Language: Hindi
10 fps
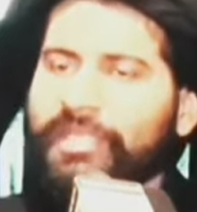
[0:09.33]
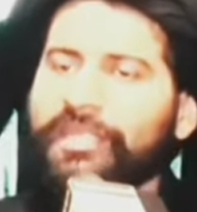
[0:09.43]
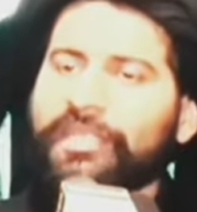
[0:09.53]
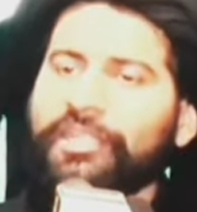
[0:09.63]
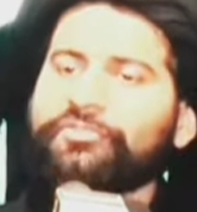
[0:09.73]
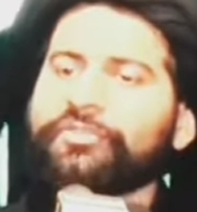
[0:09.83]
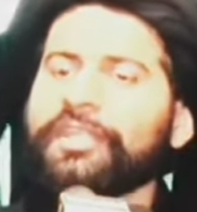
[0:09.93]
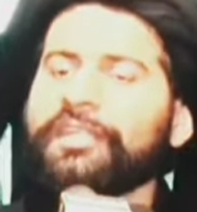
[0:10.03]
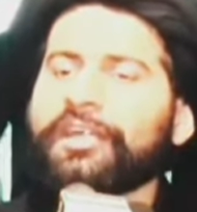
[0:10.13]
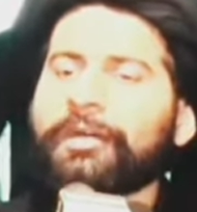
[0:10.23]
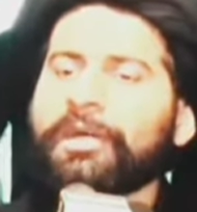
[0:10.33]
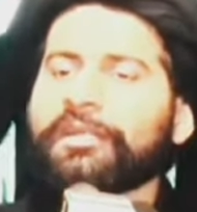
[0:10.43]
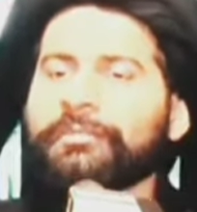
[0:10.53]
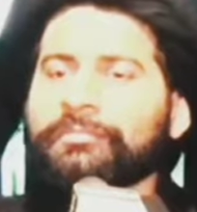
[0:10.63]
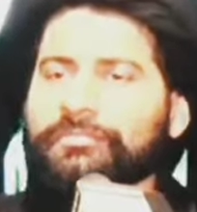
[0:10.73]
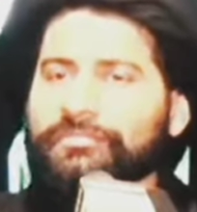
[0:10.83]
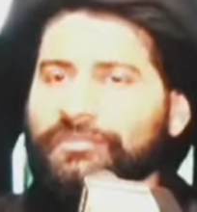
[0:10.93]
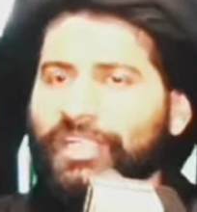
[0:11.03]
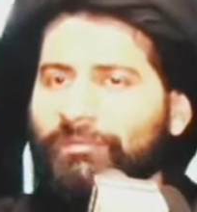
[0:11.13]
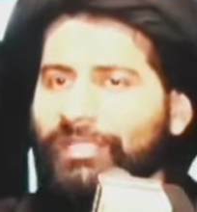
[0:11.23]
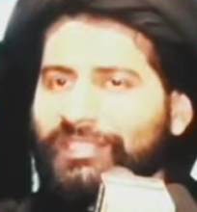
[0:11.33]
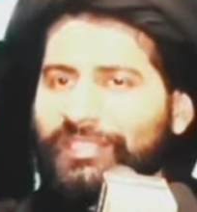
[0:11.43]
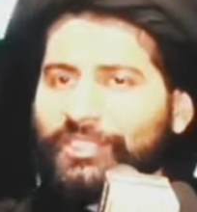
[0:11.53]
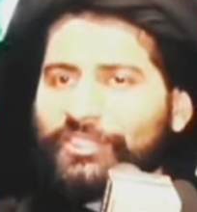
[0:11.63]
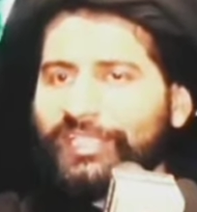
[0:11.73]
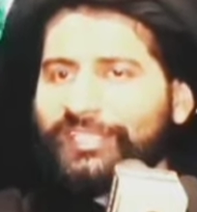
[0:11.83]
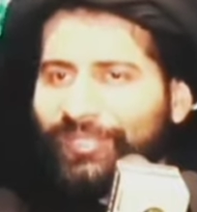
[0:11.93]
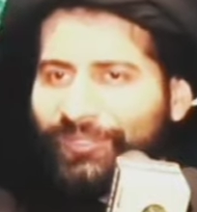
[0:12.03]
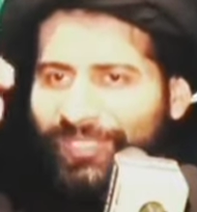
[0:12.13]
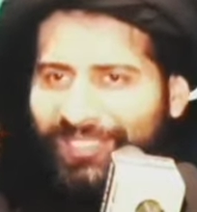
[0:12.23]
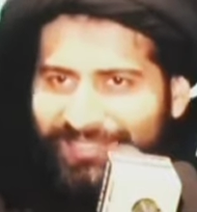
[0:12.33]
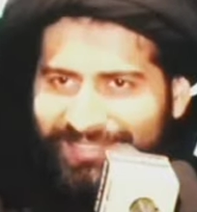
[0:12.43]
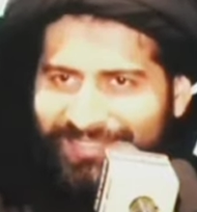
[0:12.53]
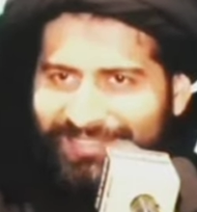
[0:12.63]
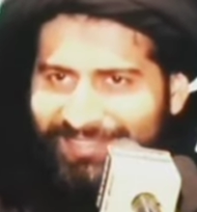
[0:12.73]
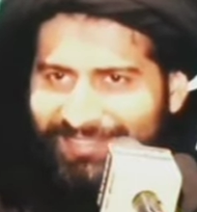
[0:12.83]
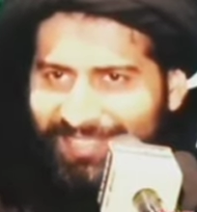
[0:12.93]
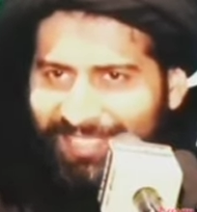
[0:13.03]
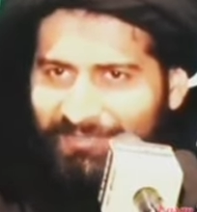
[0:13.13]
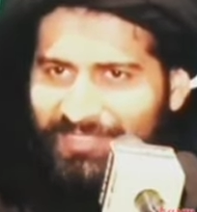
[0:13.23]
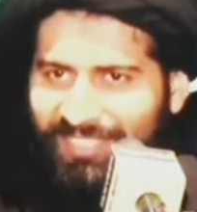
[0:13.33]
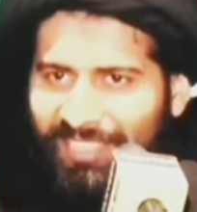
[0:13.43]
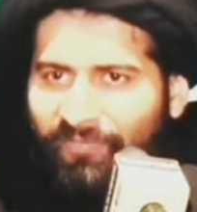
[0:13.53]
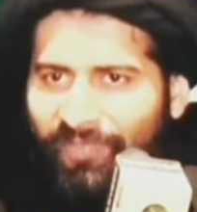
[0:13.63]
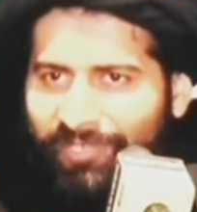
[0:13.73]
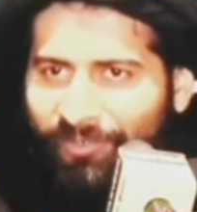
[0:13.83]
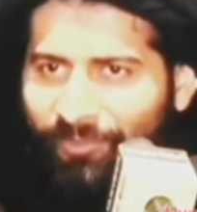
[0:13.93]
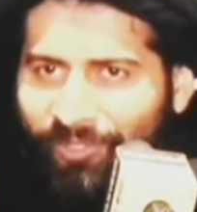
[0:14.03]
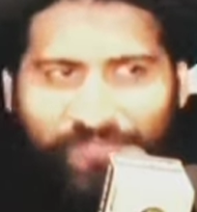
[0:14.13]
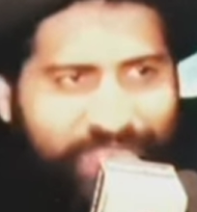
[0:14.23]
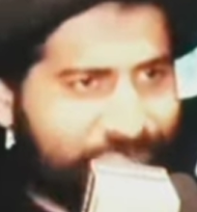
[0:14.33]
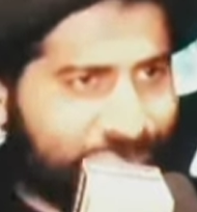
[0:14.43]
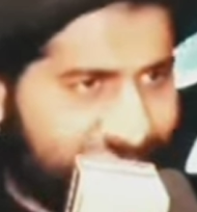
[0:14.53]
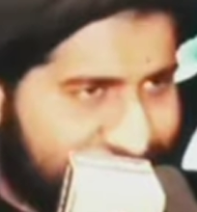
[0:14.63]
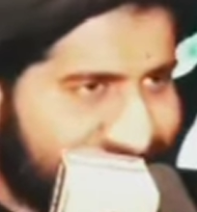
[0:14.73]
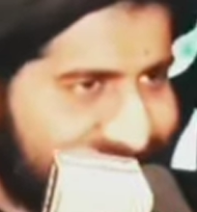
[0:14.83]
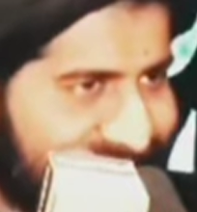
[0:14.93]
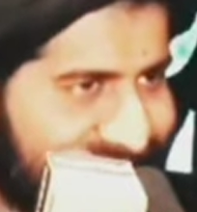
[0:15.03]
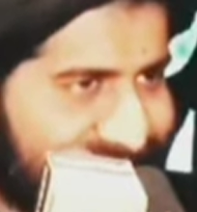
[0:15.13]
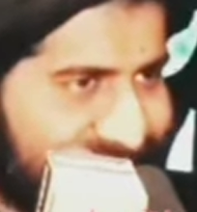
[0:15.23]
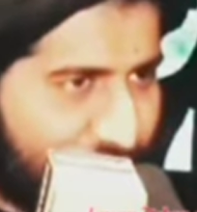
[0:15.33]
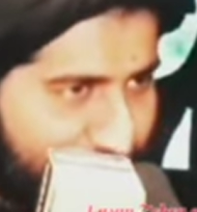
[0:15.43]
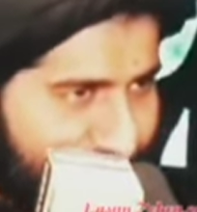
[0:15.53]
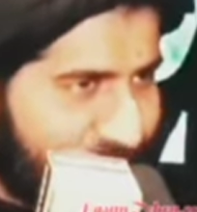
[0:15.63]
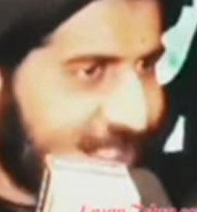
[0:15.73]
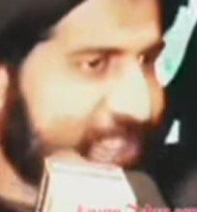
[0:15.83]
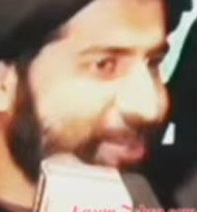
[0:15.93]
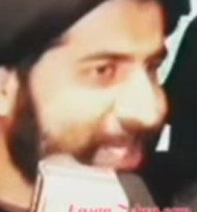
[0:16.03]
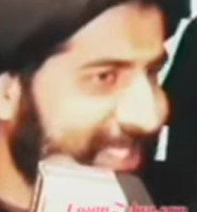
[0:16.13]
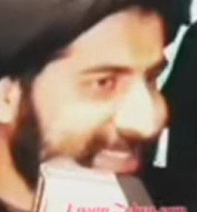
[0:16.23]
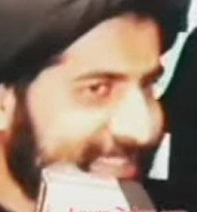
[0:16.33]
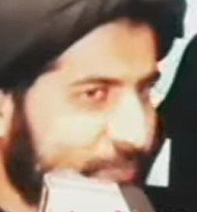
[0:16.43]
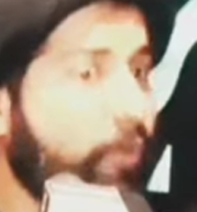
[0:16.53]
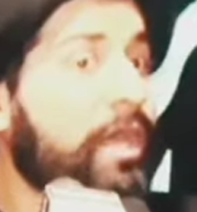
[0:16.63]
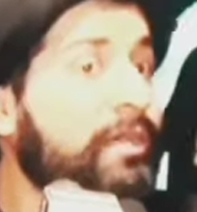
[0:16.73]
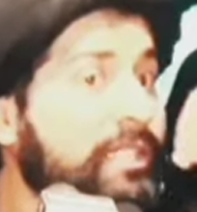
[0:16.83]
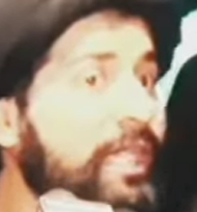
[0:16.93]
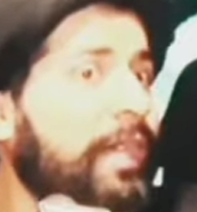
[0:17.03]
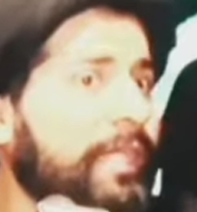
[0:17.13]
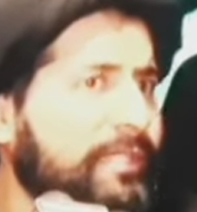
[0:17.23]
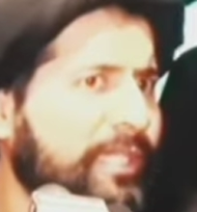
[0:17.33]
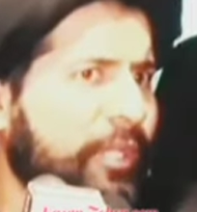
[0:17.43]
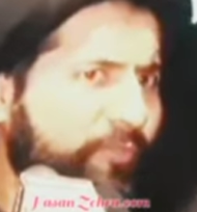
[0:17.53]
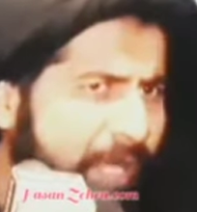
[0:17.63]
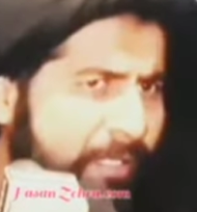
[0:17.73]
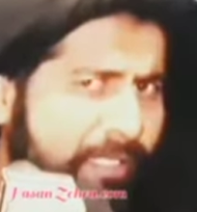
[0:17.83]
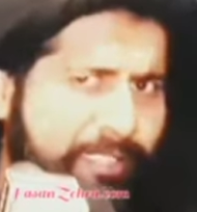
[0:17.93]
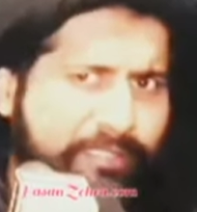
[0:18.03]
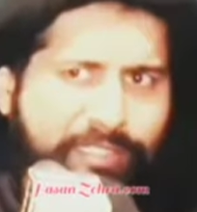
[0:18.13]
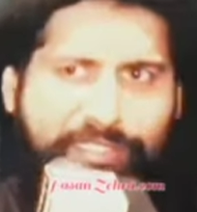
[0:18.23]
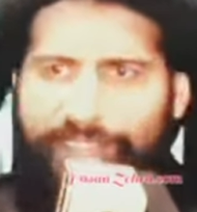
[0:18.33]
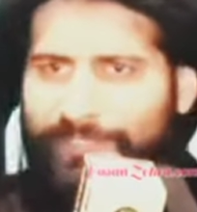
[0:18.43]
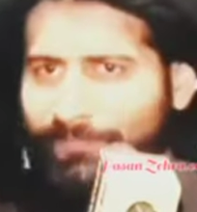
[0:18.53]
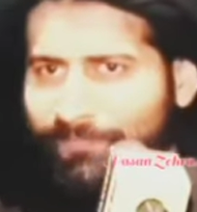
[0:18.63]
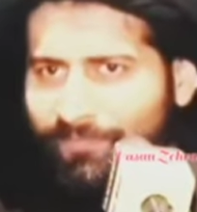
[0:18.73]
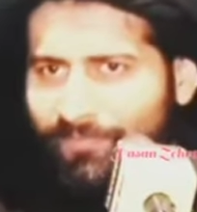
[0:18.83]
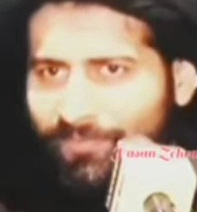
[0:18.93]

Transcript: कि मेरे इतने नामहरम खातन के साथ ताल्लुक हैं ये लफ्ज़ गर्लफ्रेंड और बॉयफ्रेंड जो आया इतने मेरे ताल्लुक हैं फ़ख्रिया कहता है और फ़ख्र करता है